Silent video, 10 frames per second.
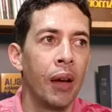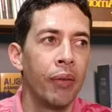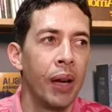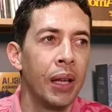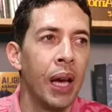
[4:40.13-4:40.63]

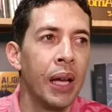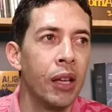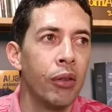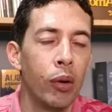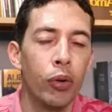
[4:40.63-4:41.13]
avaliado
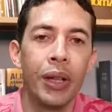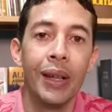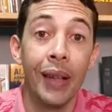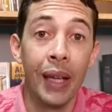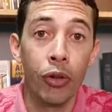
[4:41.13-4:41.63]
no valor de
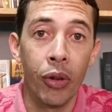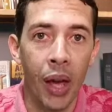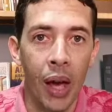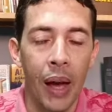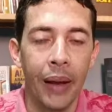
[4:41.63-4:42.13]
500
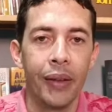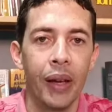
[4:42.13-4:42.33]
reais.